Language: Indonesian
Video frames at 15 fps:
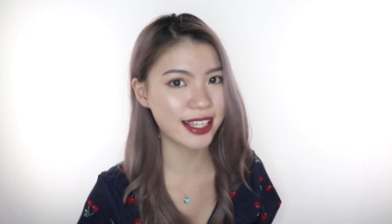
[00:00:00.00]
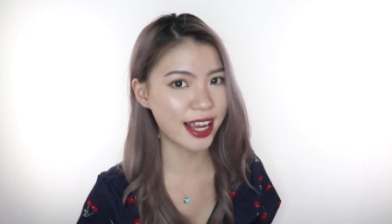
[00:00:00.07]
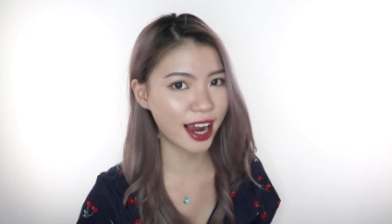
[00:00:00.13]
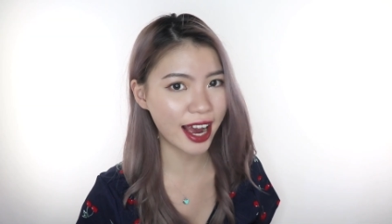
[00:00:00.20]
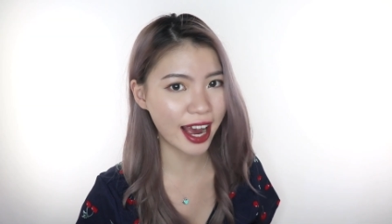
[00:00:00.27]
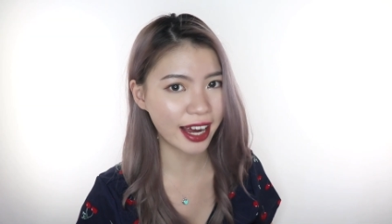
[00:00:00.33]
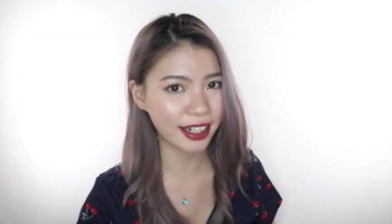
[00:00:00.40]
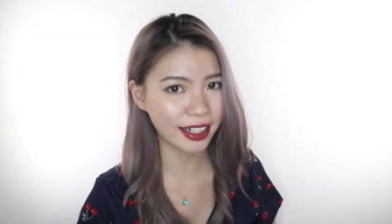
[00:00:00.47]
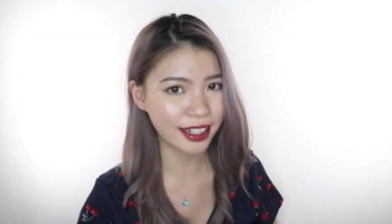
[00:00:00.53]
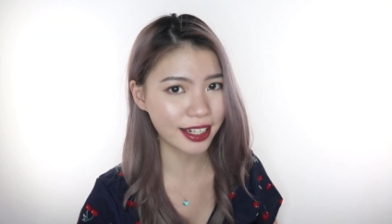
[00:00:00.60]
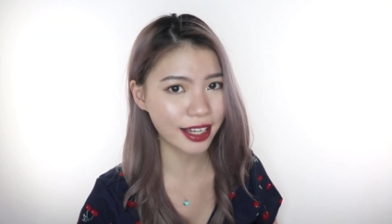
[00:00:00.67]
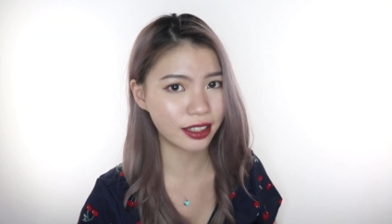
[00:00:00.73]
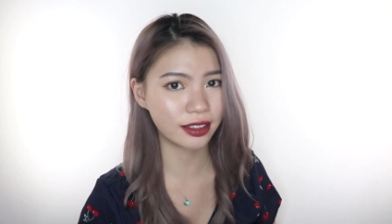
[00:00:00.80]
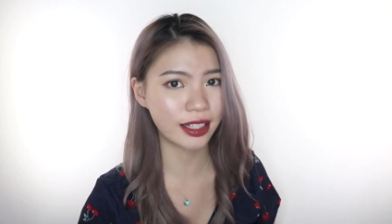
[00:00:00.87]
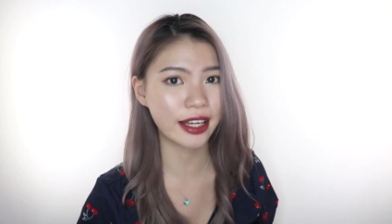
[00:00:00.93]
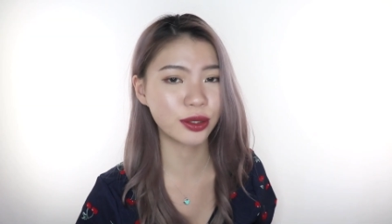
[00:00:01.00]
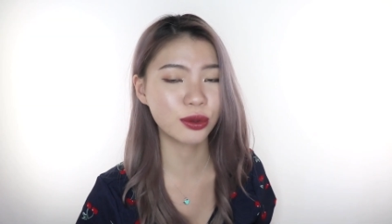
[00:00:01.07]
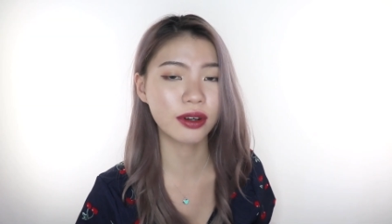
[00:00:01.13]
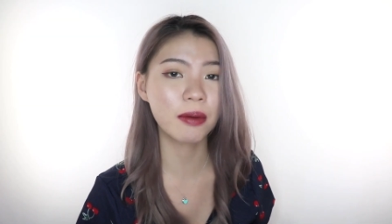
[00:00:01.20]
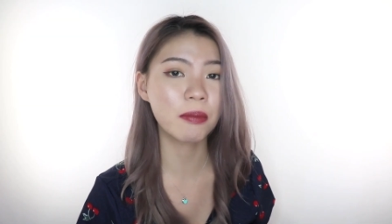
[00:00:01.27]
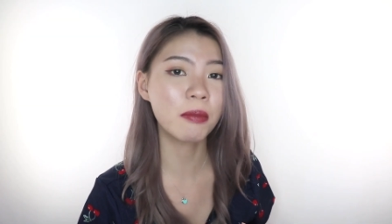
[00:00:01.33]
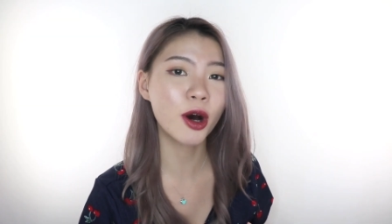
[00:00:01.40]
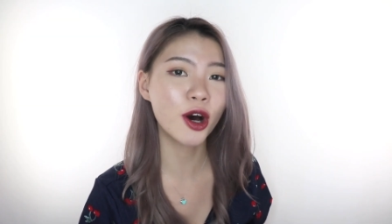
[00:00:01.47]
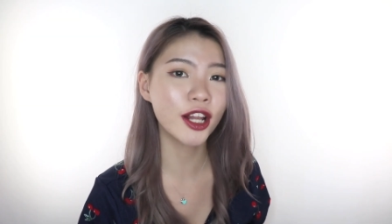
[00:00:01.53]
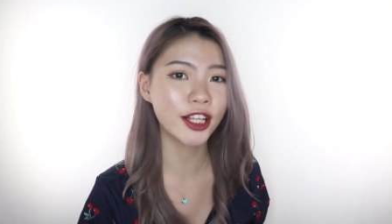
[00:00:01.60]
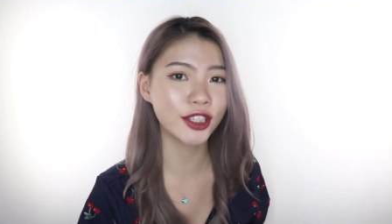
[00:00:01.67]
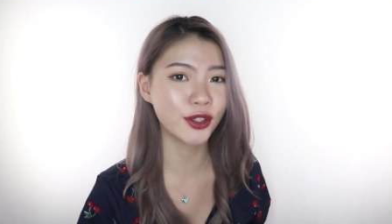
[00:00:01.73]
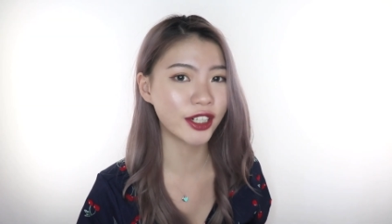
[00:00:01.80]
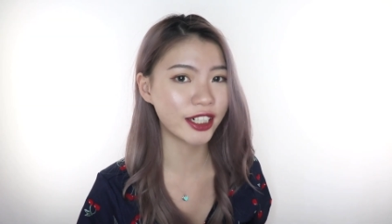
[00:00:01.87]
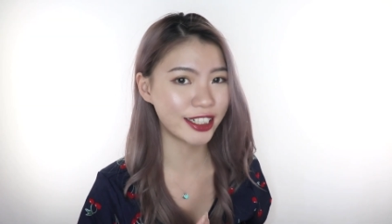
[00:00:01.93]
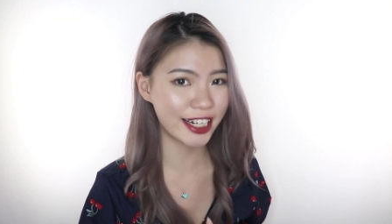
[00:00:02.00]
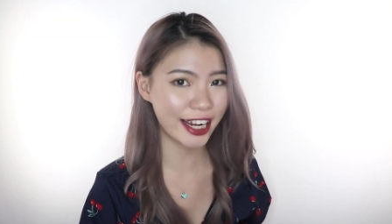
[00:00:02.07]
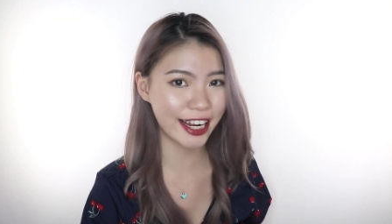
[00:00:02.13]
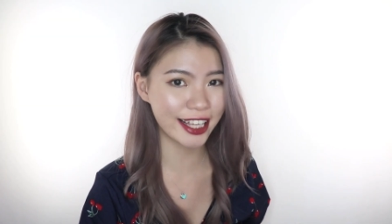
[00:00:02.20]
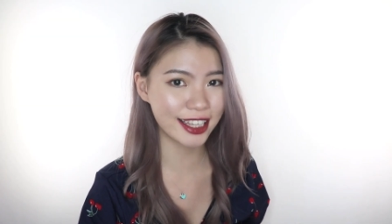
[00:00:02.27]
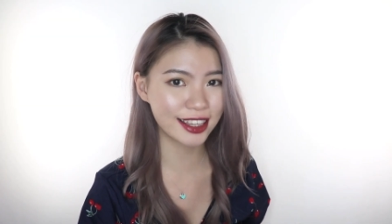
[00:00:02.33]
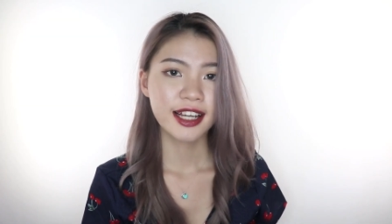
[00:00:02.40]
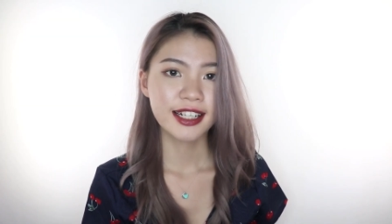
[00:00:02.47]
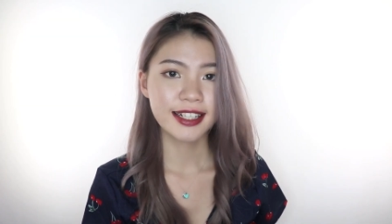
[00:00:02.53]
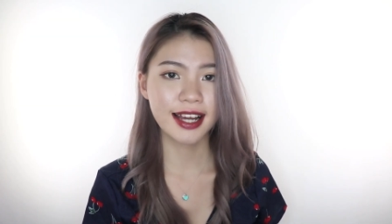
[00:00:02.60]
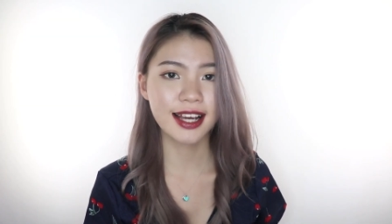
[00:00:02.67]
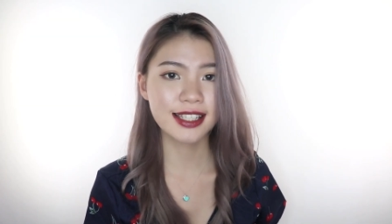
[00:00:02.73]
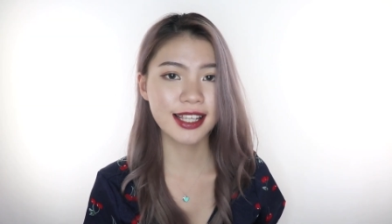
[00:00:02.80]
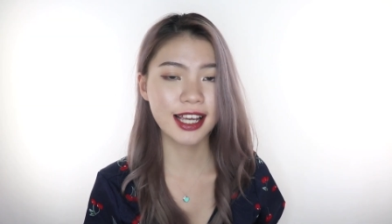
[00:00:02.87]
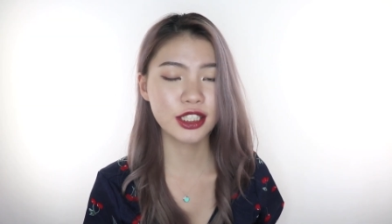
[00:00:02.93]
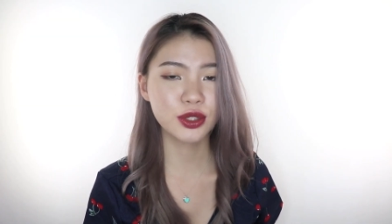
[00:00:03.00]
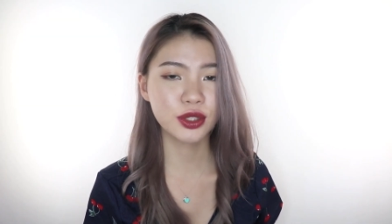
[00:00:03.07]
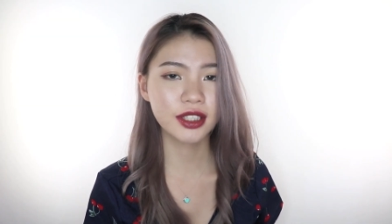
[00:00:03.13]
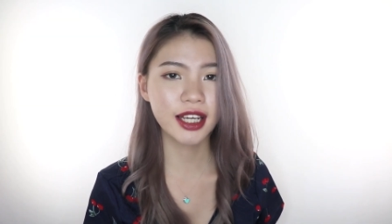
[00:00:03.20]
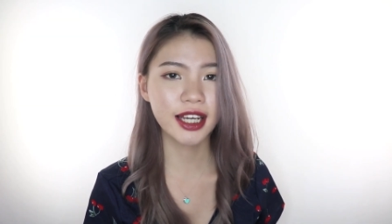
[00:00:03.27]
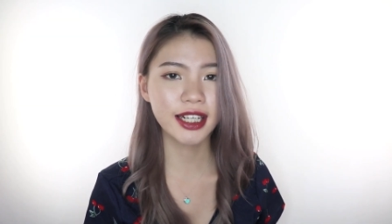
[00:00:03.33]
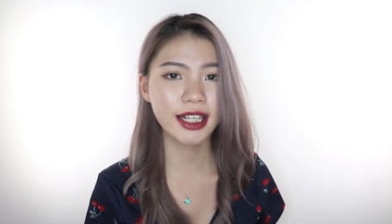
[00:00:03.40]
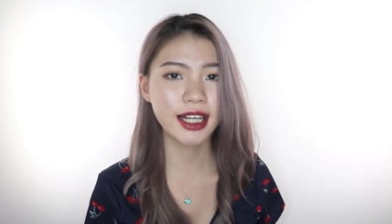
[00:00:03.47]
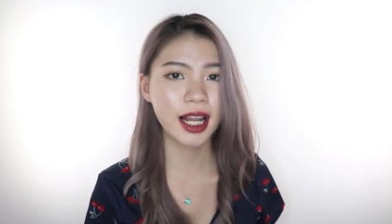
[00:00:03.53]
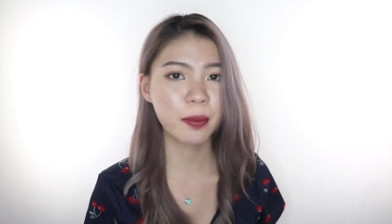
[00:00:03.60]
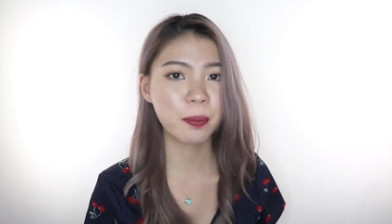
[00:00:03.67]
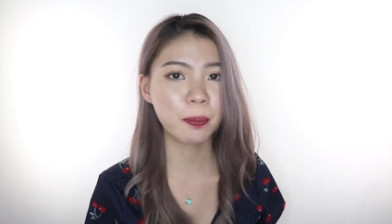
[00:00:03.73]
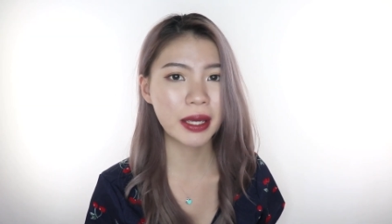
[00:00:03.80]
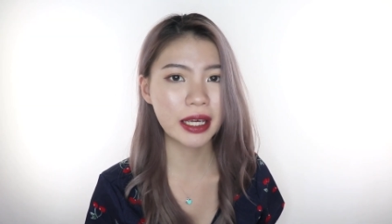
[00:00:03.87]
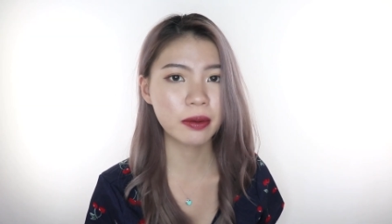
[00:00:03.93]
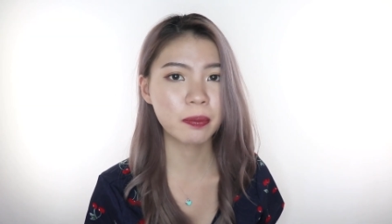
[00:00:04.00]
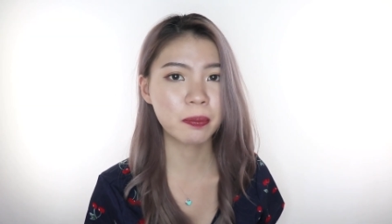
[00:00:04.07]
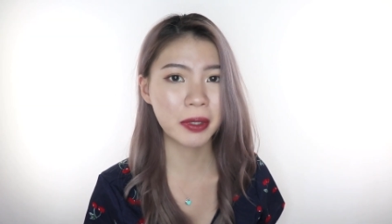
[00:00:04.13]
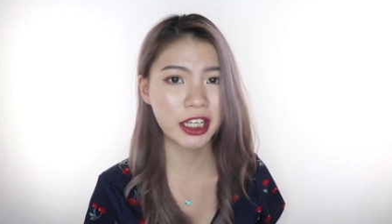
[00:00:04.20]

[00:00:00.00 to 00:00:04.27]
siang hari, entah itu ke mall atau ngedate. Nah, selanjutnya ini adalah pink